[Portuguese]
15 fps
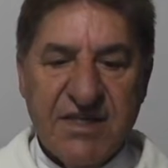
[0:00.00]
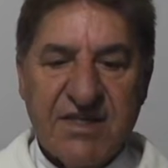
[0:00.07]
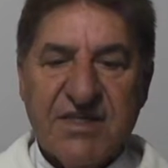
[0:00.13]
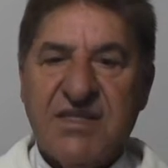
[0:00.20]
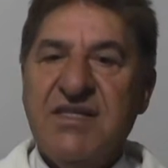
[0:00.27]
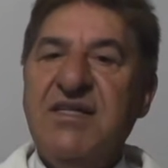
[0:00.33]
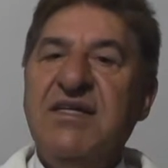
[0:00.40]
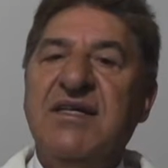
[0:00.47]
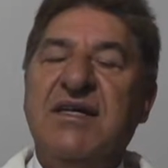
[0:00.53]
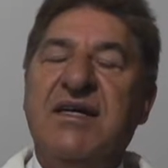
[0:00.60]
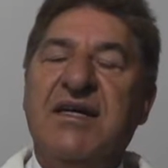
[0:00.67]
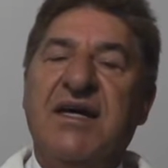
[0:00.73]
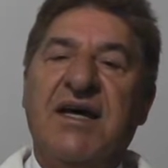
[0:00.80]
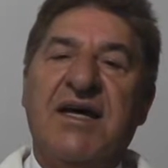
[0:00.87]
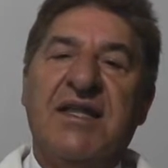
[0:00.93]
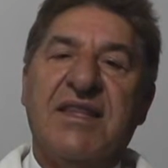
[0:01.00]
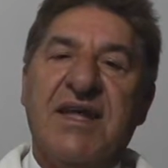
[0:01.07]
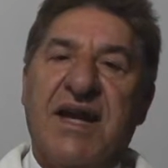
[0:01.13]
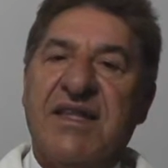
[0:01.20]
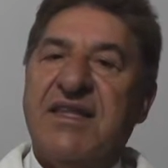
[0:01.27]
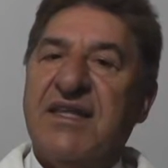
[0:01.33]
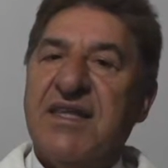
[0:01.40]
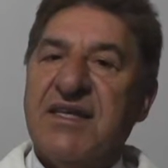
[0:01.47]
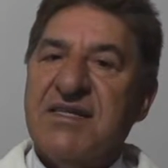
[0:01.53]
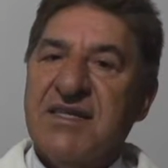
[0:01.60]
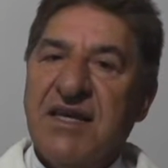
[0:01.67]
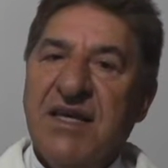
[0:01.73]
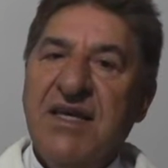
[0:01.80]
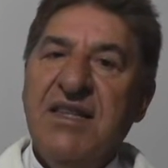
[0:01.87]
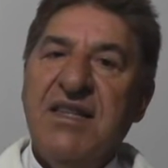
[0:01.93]
assim: trata da
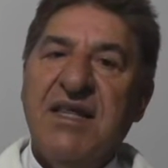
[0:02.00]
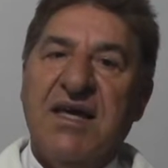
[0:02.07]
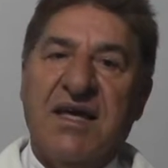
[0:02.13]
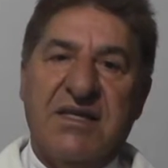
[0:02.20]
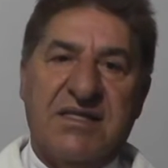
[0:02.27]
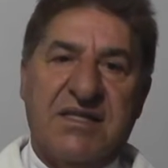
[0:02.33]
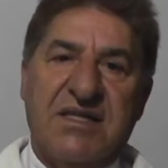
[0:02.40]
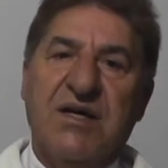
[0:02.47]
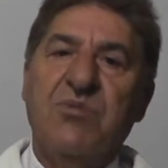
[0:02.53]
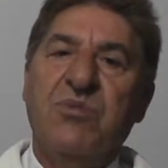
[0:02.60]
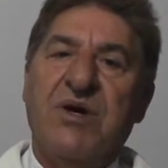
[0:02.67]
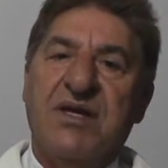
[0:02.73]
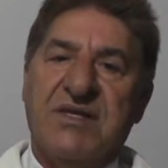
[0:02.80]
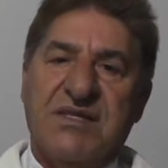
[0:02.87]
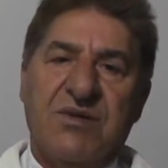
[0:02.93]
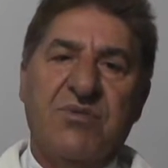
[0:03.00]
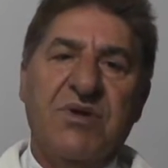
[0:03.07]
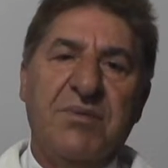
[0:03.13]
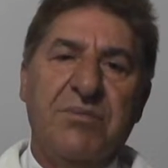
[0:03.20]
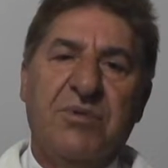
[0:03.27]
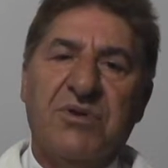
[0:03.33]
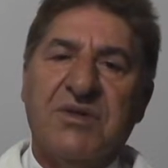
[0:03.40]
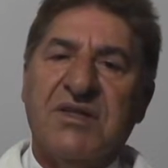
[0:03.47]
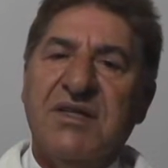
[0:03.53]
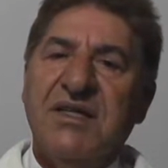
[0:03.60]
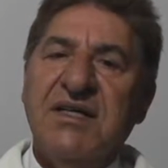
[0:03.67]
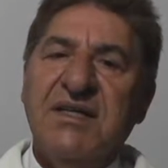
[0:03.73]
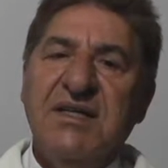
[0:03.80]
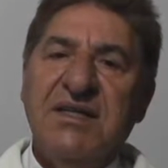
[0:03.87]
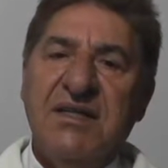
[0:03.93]
seguinte questão, questão
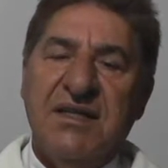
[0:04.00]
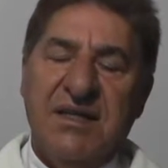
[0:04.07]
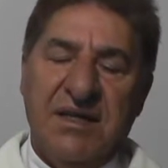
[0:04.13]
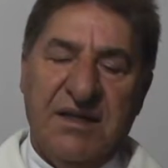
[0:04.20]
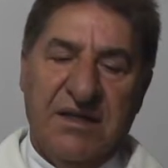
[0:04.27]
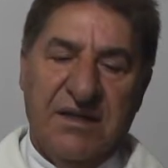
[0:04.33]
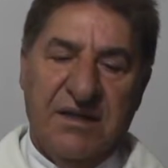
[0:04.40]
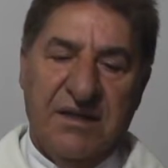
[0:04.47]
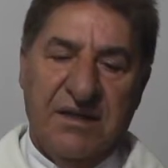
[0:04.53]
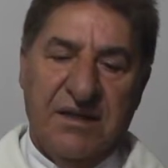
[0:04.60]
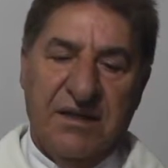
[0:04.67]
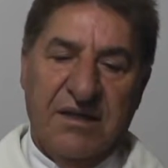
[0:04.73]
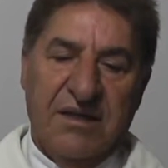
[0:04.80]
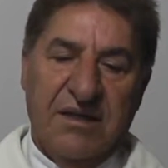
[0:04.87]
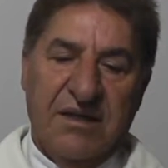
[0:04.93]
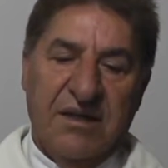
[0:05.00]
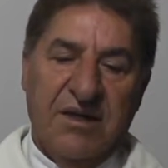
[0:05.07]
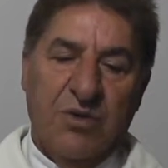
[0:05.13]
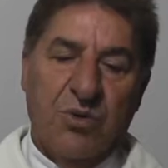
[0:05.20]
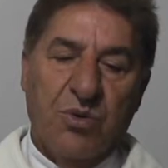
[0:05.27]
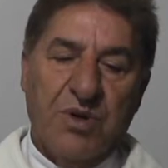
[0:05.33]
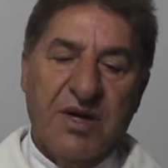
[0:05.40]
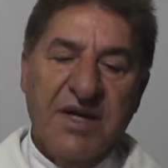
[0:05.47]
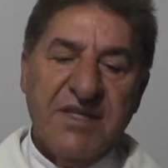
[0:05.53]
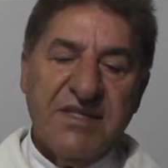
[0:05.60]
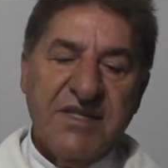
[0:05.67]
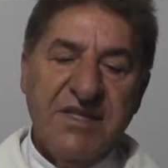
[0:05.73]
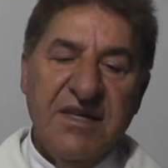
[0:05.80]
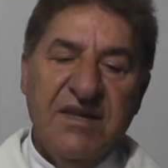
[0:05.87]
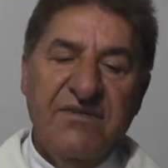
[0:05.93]
importante. O que
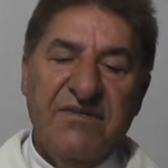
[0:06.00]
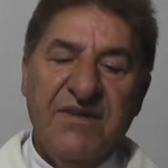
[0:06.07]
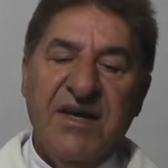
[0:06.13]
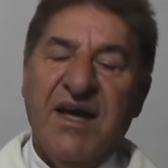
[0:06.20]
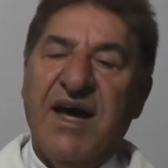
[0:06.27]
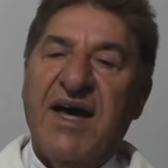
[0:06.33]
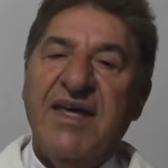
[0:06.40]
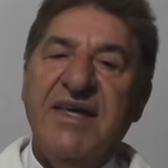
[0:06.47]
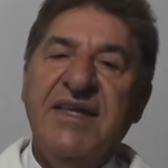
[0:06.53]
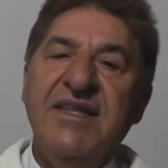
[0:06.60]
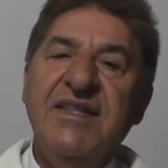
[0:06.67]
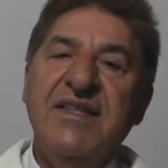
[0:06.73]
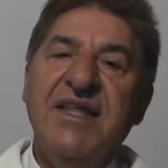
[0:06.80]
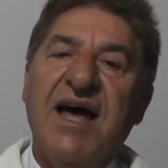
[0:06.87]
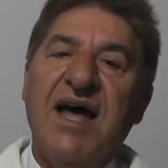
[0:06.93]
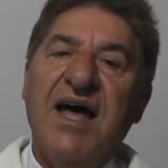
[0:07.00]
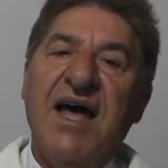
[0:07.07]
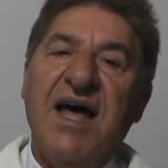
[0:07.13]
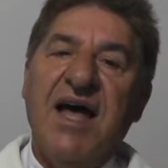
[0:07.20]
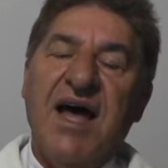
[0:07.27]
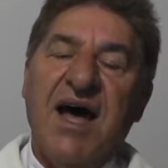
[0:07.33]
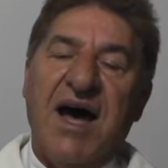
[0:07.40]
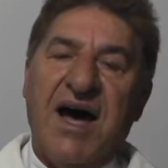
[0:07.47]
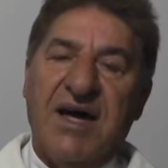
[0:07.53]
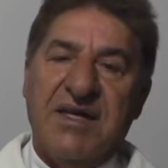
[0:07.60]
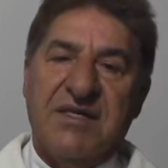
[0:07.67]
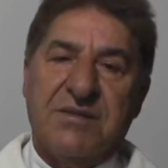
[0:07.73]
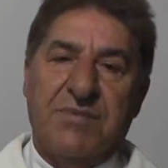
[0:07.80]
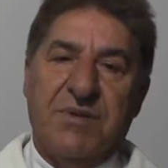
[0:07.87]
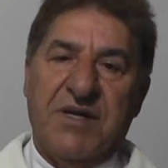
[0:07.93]
significa ainda a
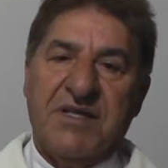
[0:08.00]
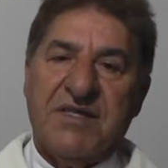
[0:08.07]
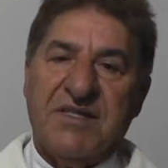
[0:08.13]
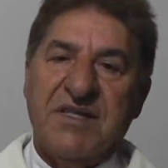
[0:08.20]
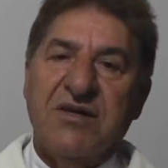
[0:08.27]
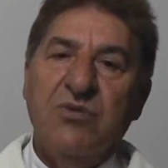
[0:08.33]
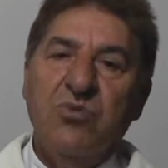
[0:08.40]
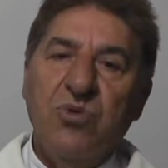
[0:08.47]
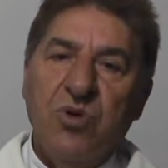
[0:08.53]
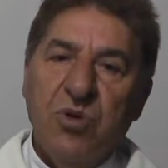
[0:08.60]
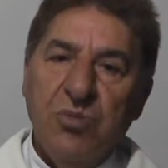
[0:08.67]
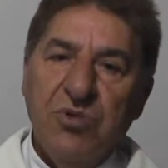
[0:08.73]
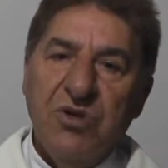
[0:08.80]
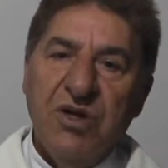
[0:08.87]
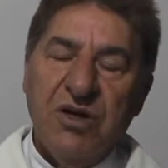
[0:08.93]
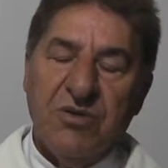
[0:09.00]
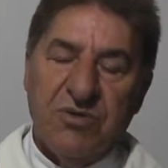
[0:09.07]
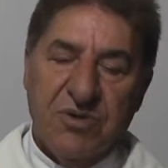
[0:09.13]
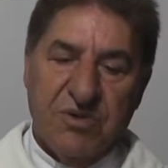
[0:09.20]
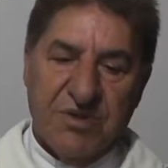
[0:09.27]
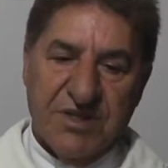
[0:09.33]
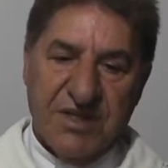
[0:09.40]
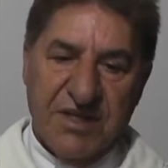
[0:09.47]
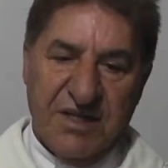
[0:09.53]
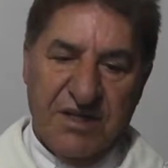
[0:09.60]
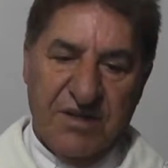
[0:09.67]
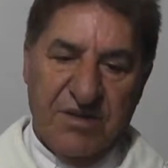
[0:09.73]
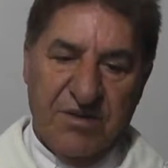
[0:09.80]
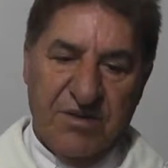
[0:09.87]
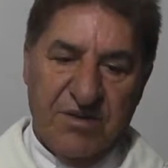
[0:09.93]
expressão comunhão dos
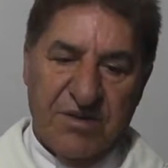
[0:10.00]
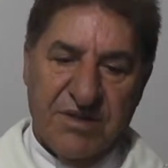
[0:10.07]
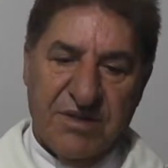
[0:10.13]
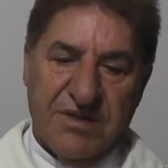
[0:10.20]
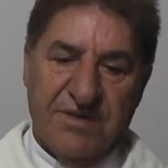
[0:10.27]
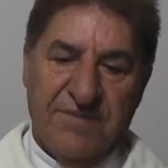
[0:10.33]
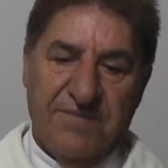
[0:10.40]
santos?